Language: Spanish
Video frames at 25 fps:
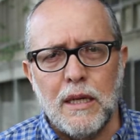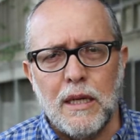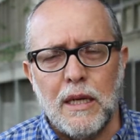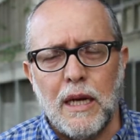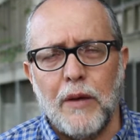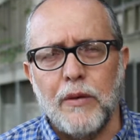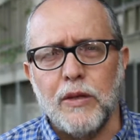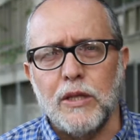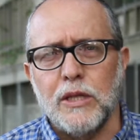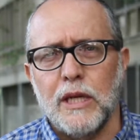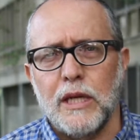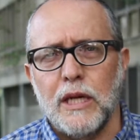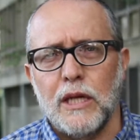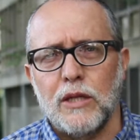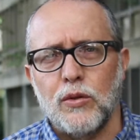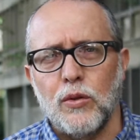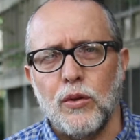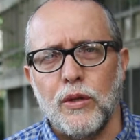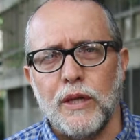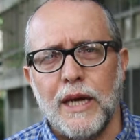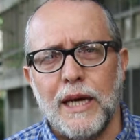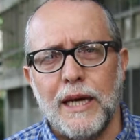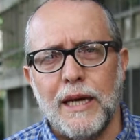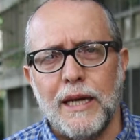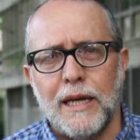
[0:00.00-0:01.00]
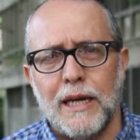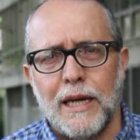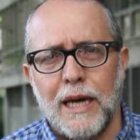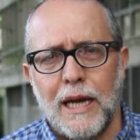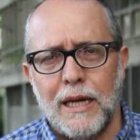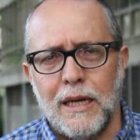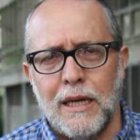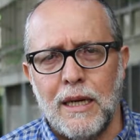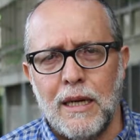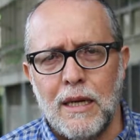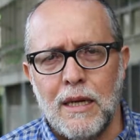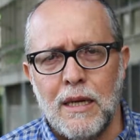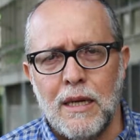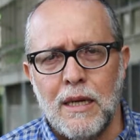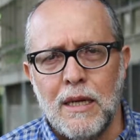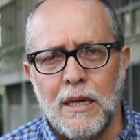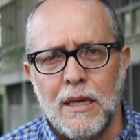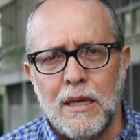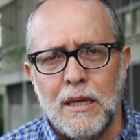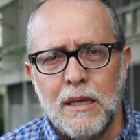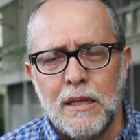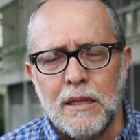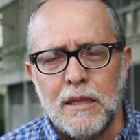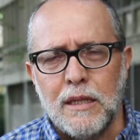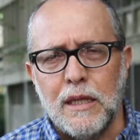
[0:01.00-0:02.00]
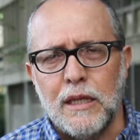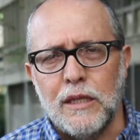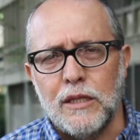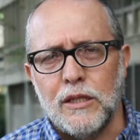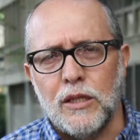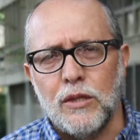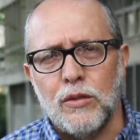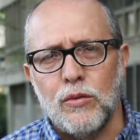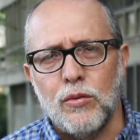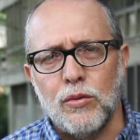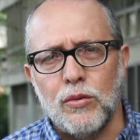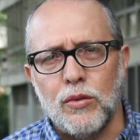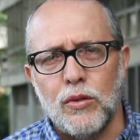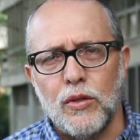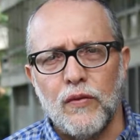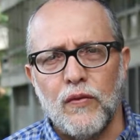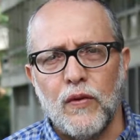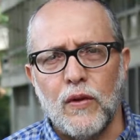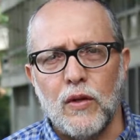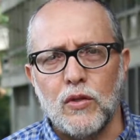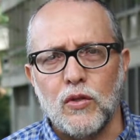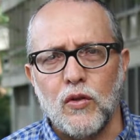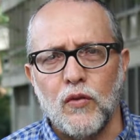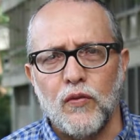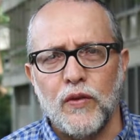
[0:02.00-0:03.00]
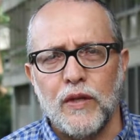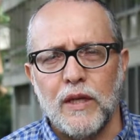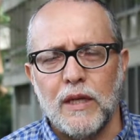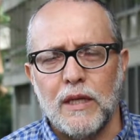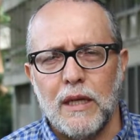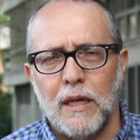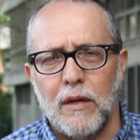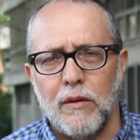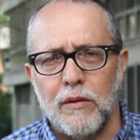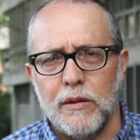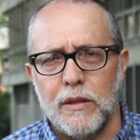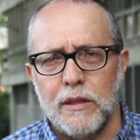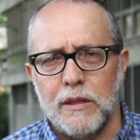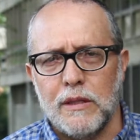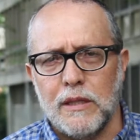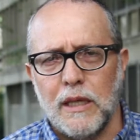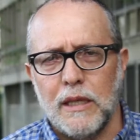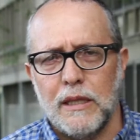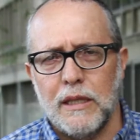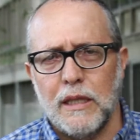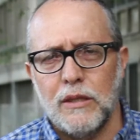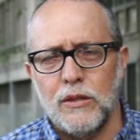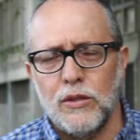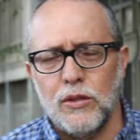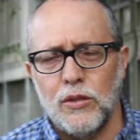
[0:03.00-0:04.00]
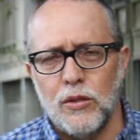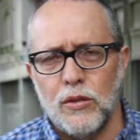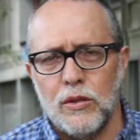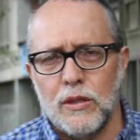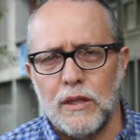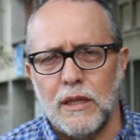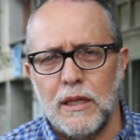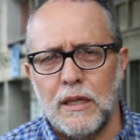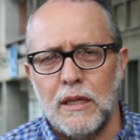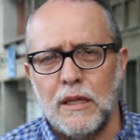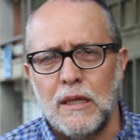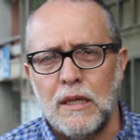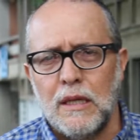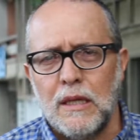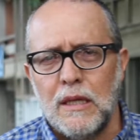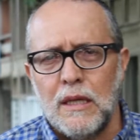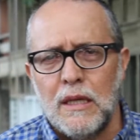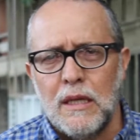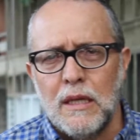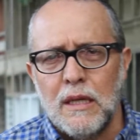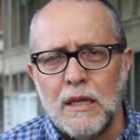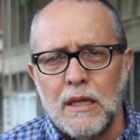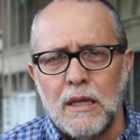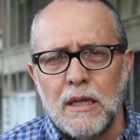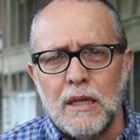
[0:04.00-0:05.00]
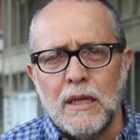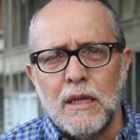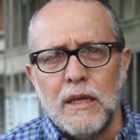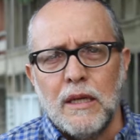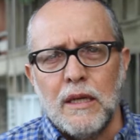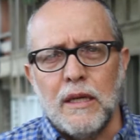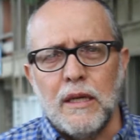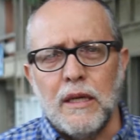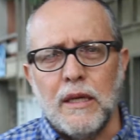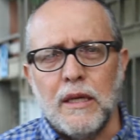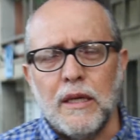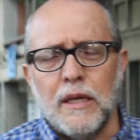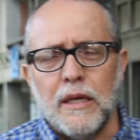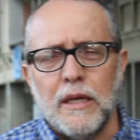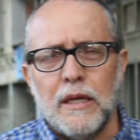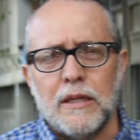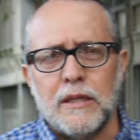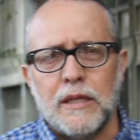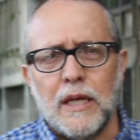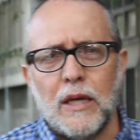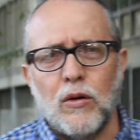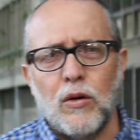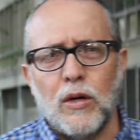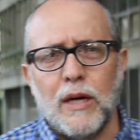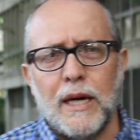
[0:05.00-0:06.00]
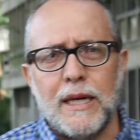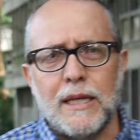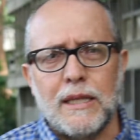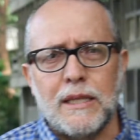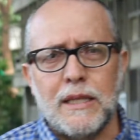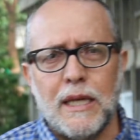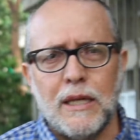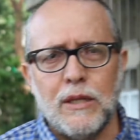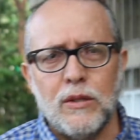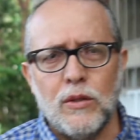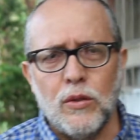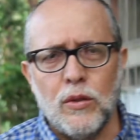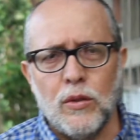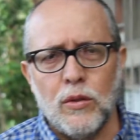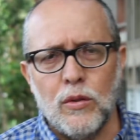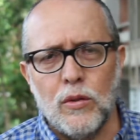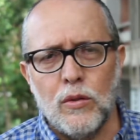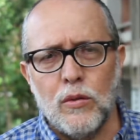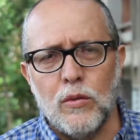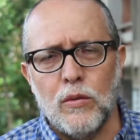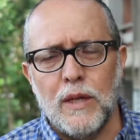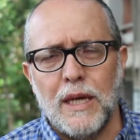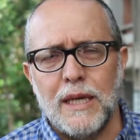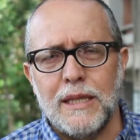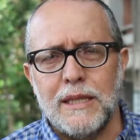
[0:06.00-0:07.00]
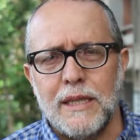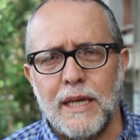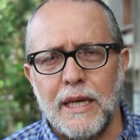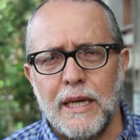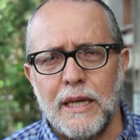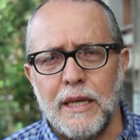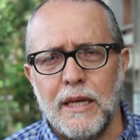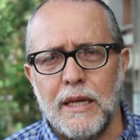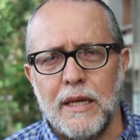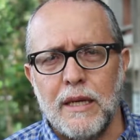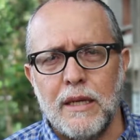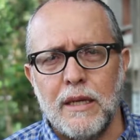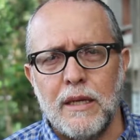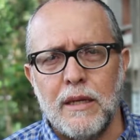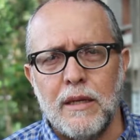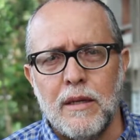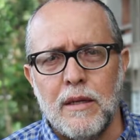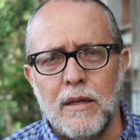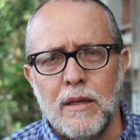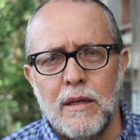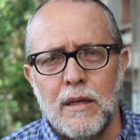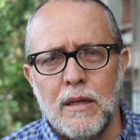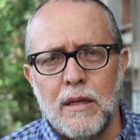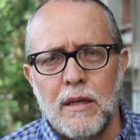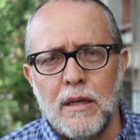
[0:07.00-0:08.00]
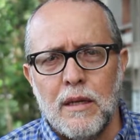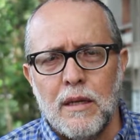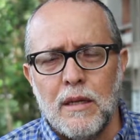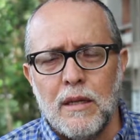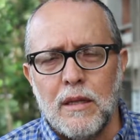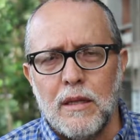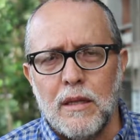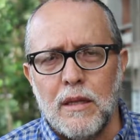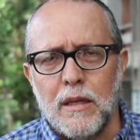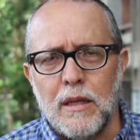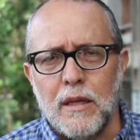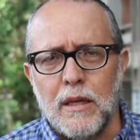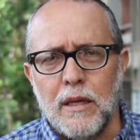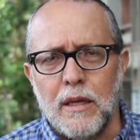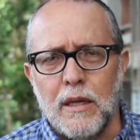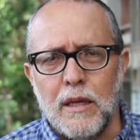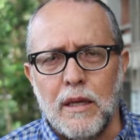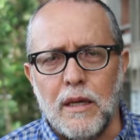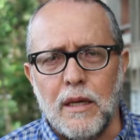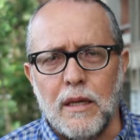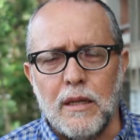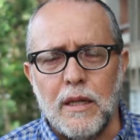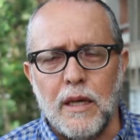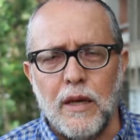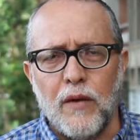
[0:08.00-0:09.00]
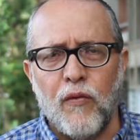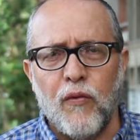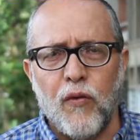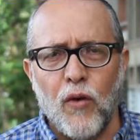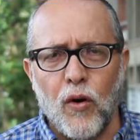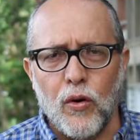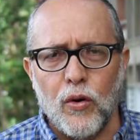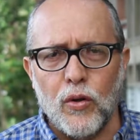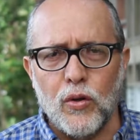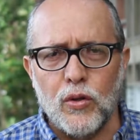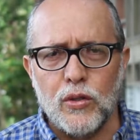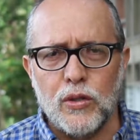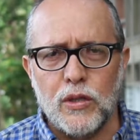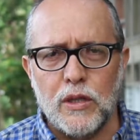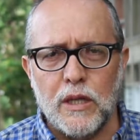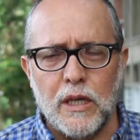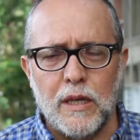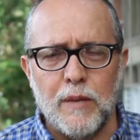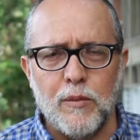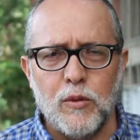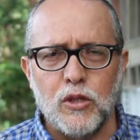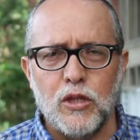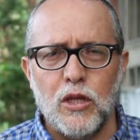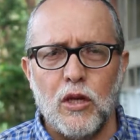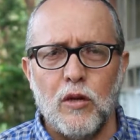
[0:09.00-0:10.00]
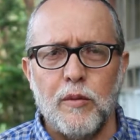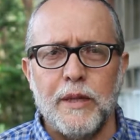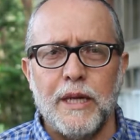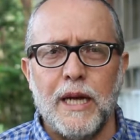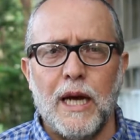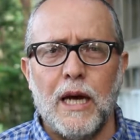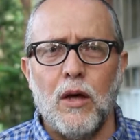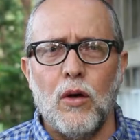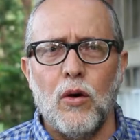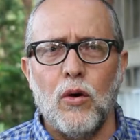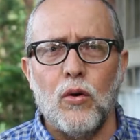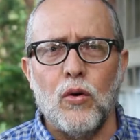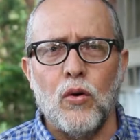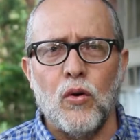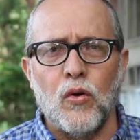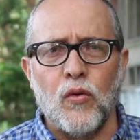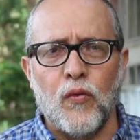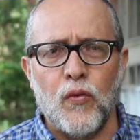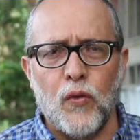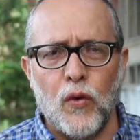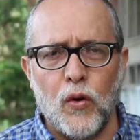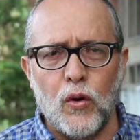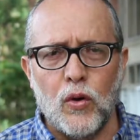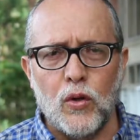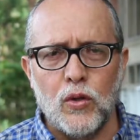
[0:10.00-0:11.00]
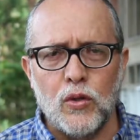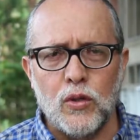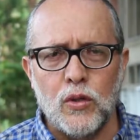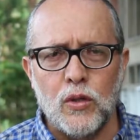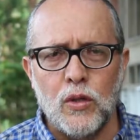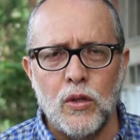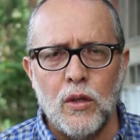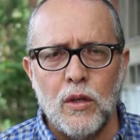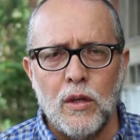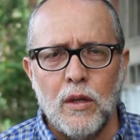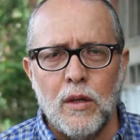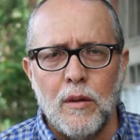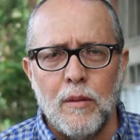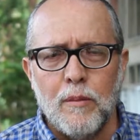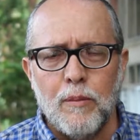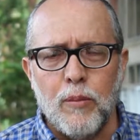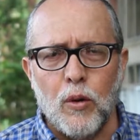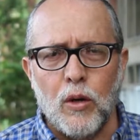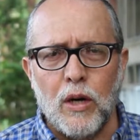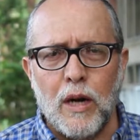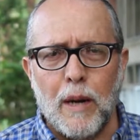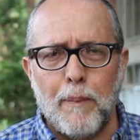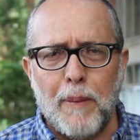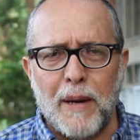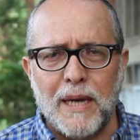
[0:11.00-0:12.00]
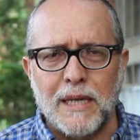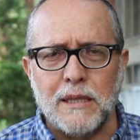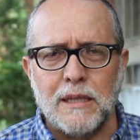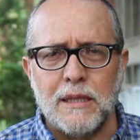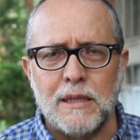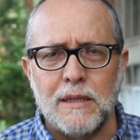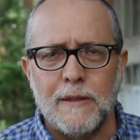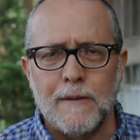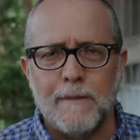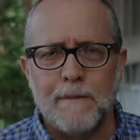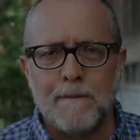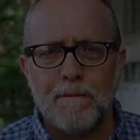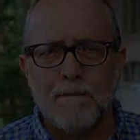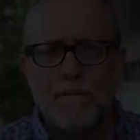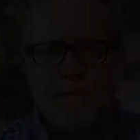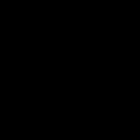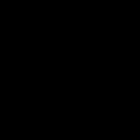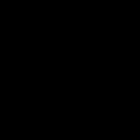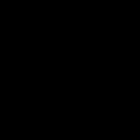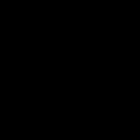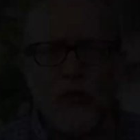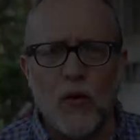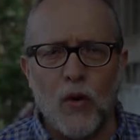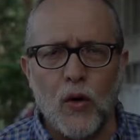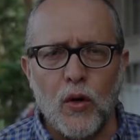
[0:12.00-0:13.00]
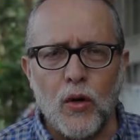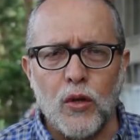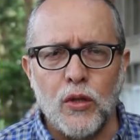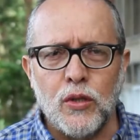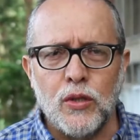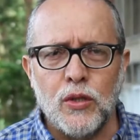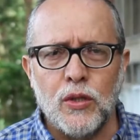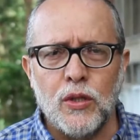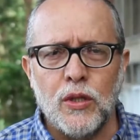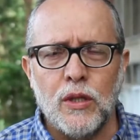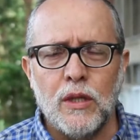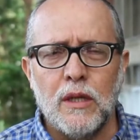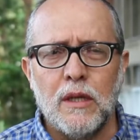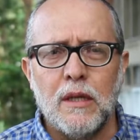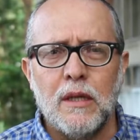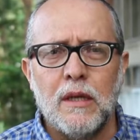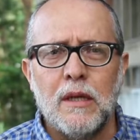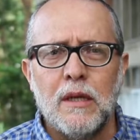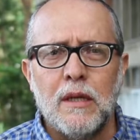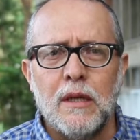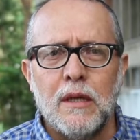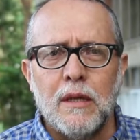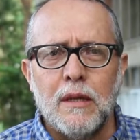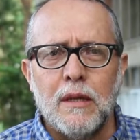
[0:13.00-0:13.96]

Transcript: eh, la Vicerrectoría General y el Instituto de Filosofía de la Universidad de Antioquia eh, están organizando una serie eh, de foros que hemos denominado los foros por la paz. Estos foros